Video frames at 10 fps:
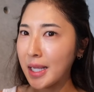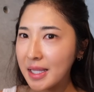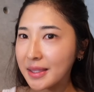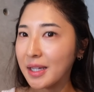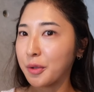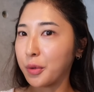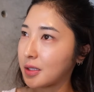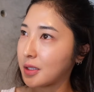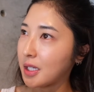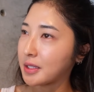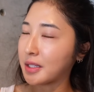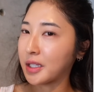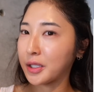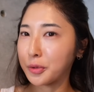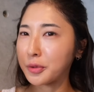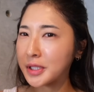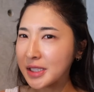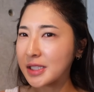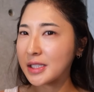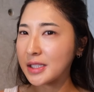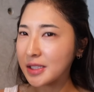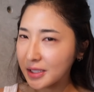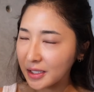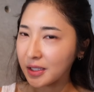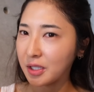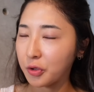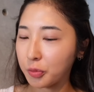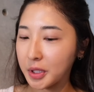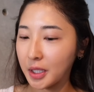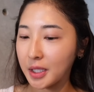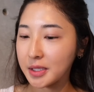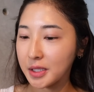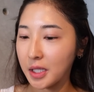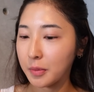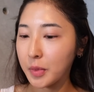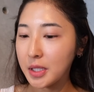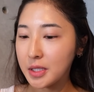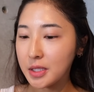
0.50.751.25 1みたいな感じでめっ